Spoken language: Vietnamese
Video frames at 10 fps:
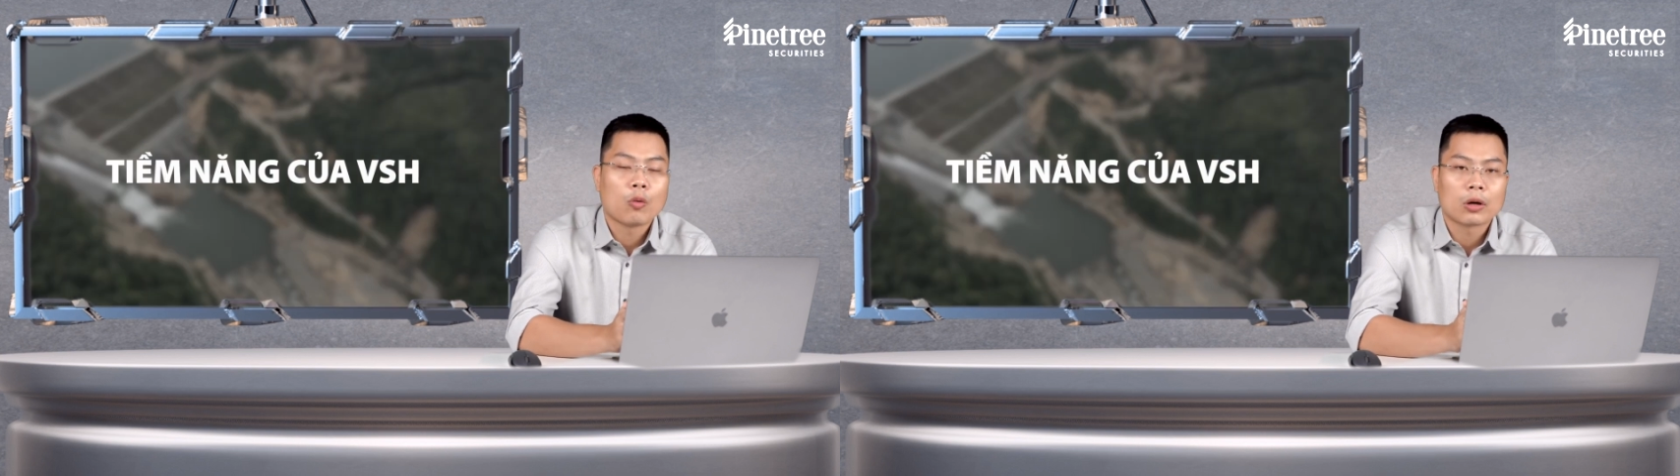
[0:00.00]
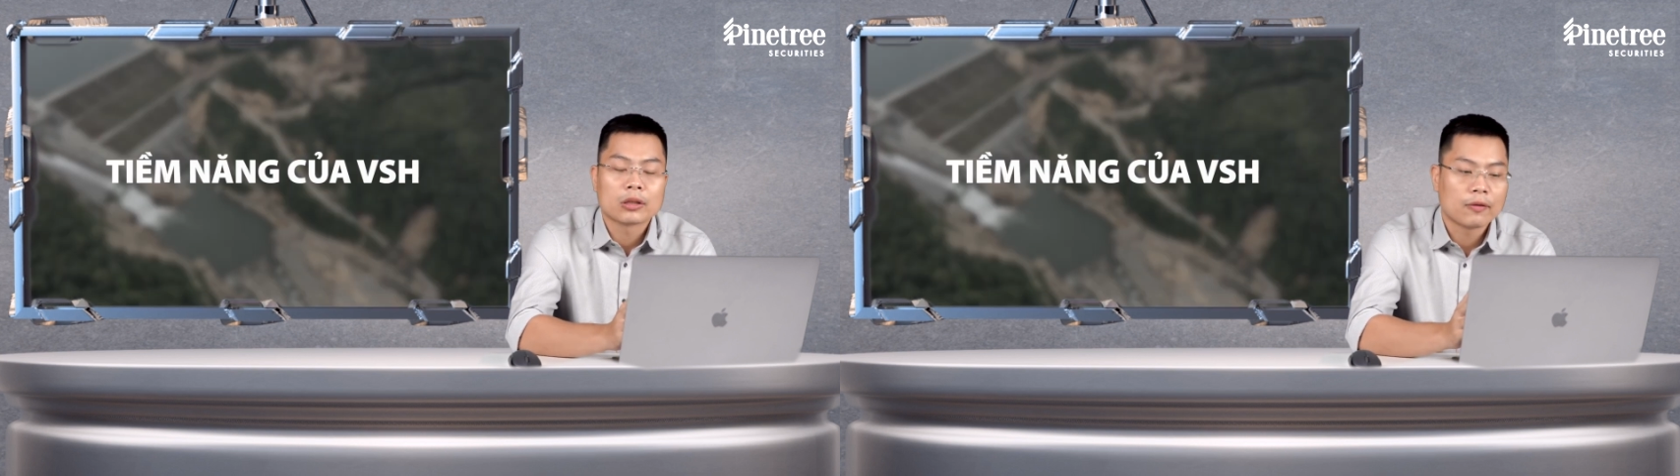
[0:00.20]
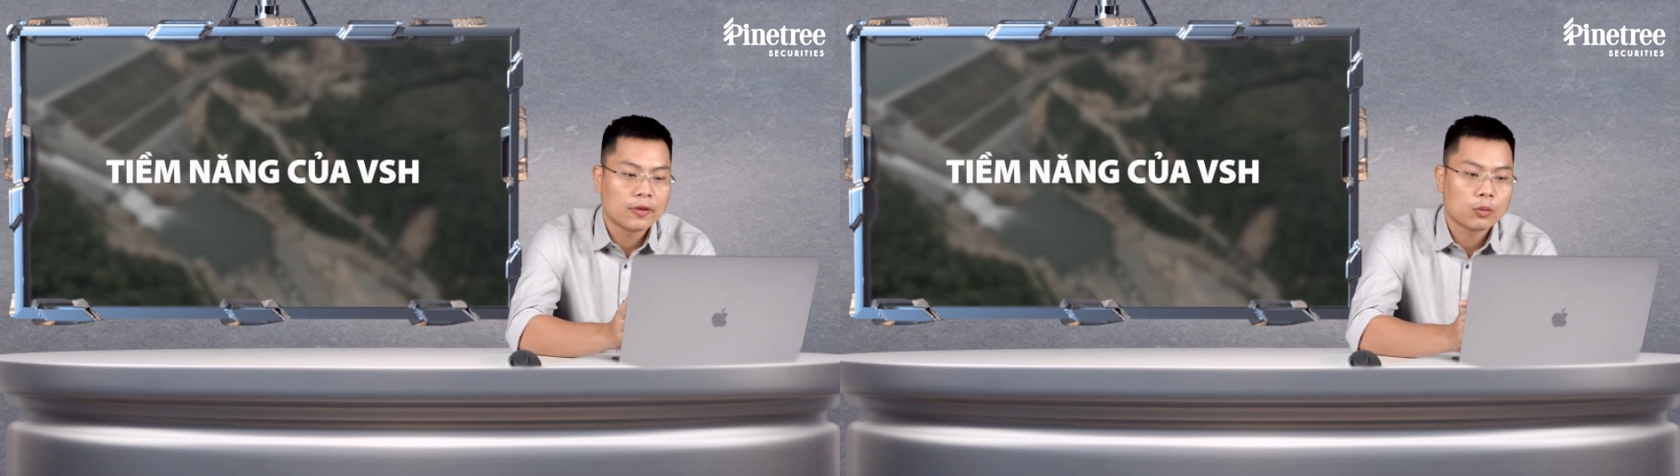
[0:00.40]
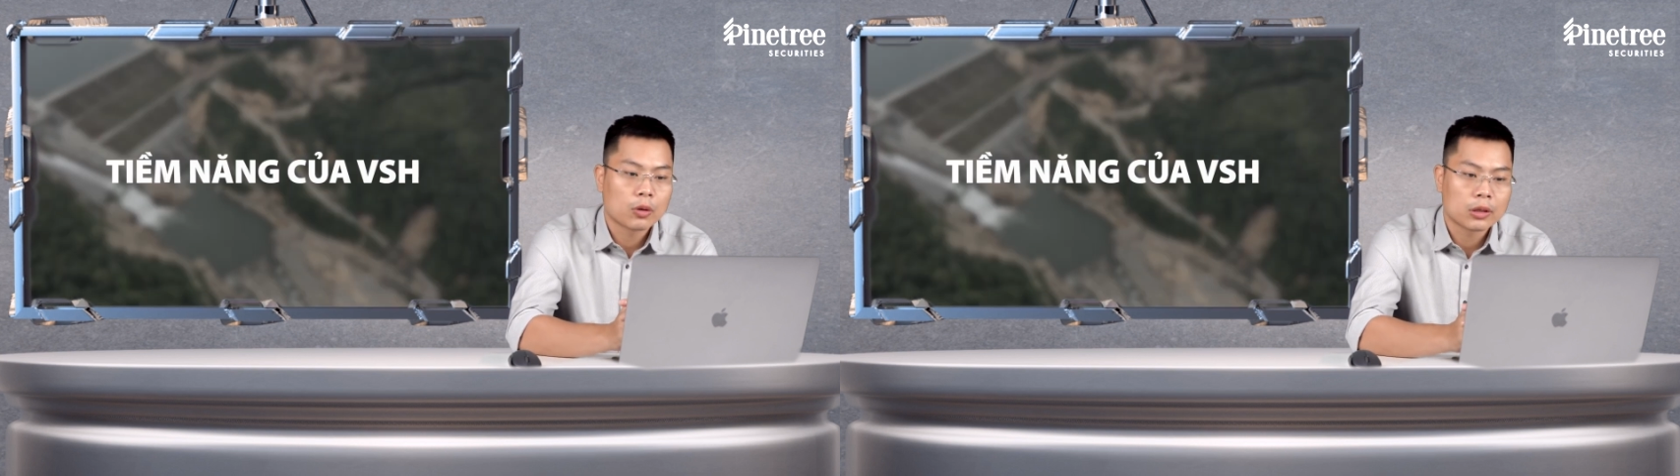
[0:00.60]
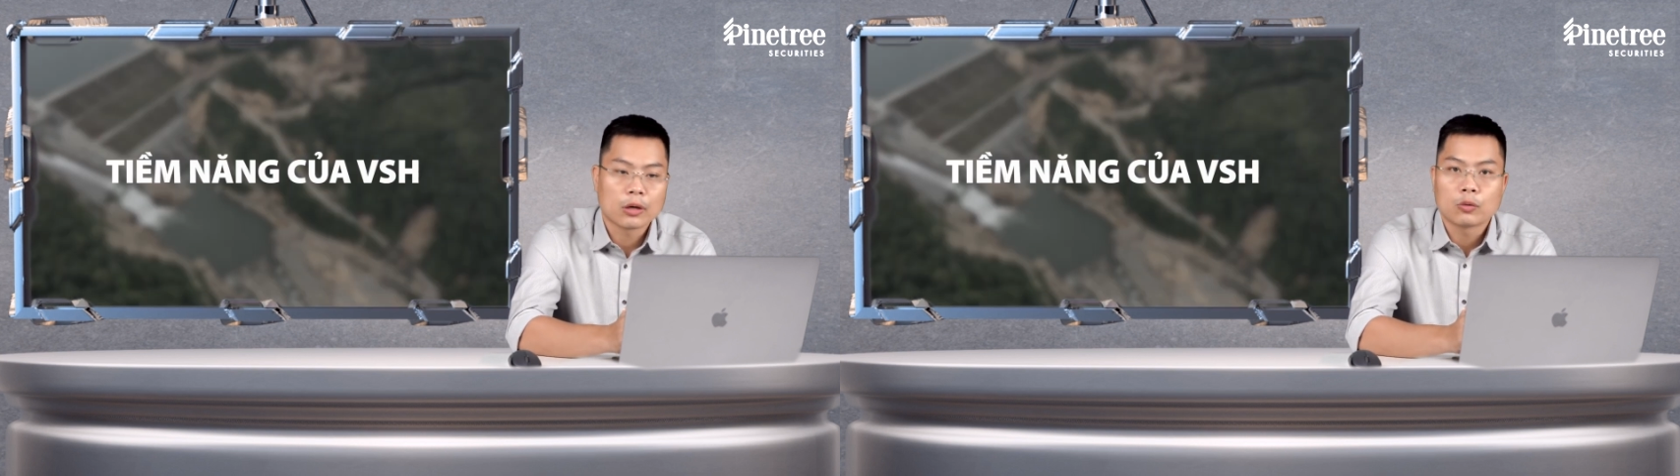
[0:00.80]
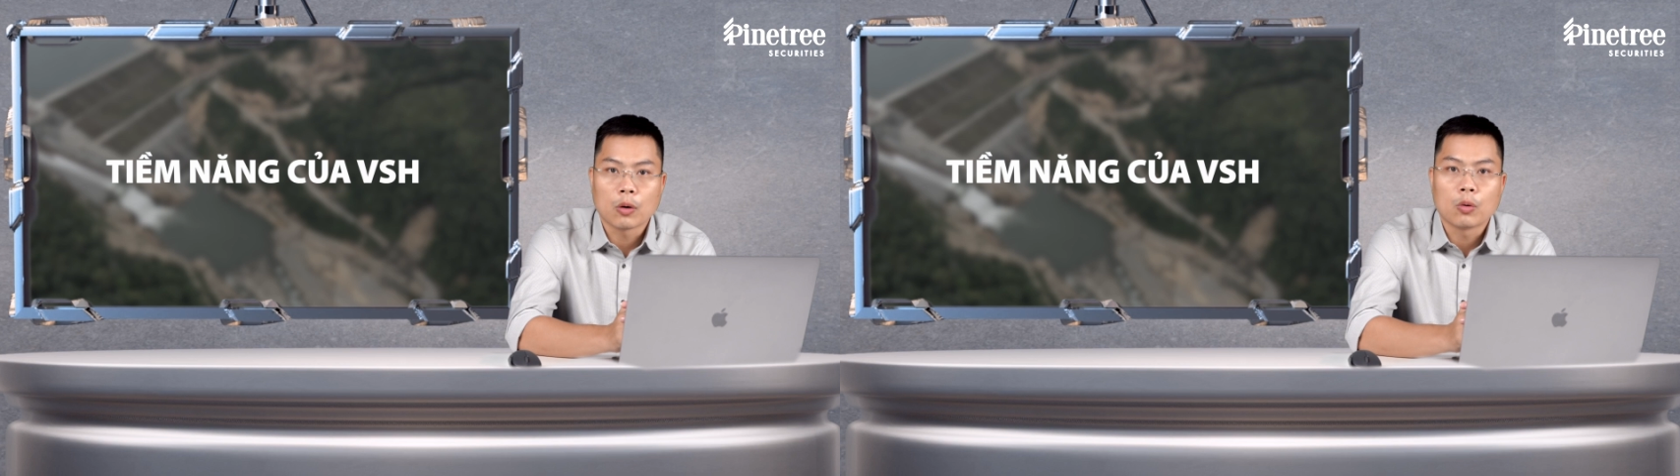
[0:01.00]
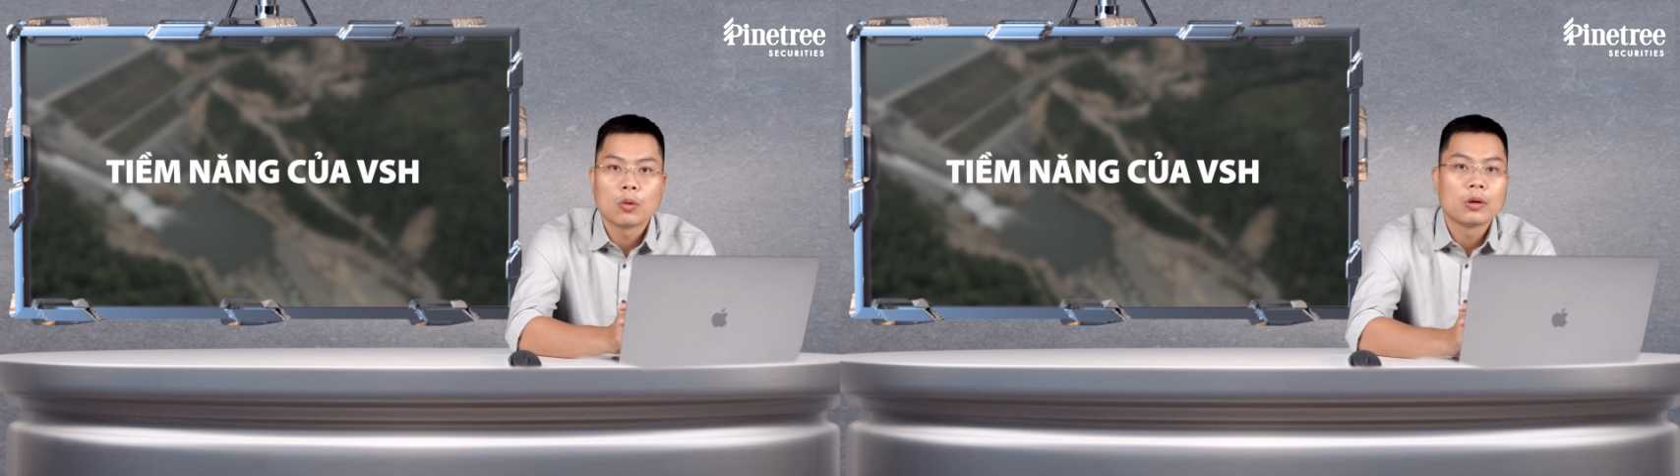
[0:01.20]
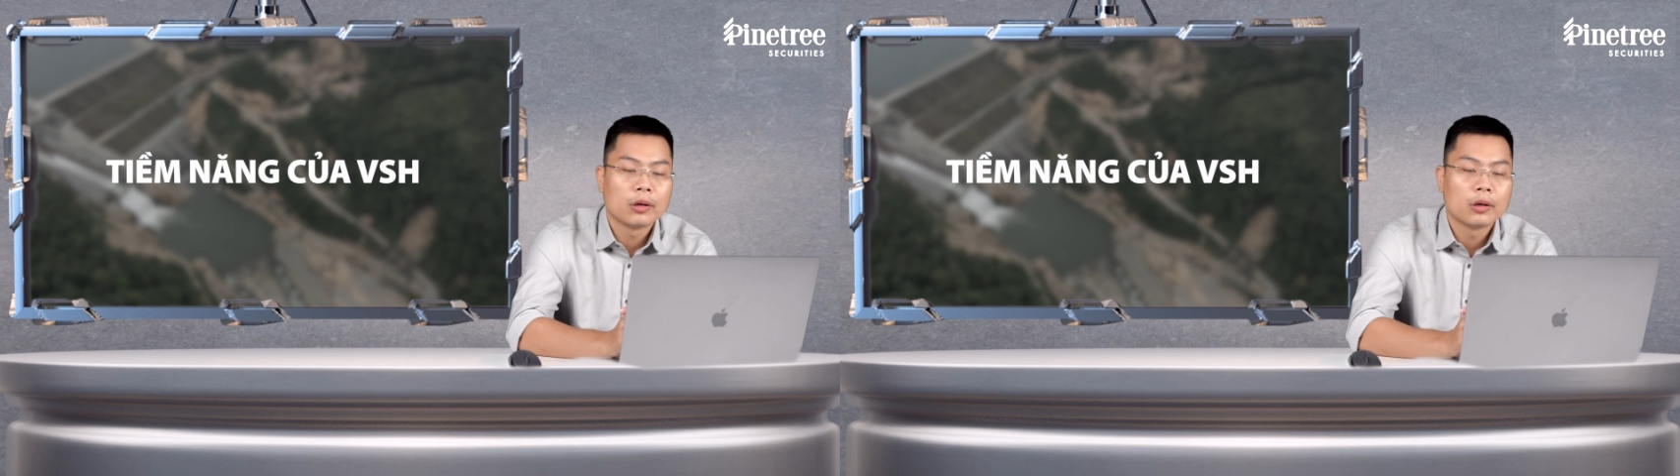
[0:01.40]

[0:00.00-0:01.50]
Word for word: hoặc là giá phí và giá đấu thầu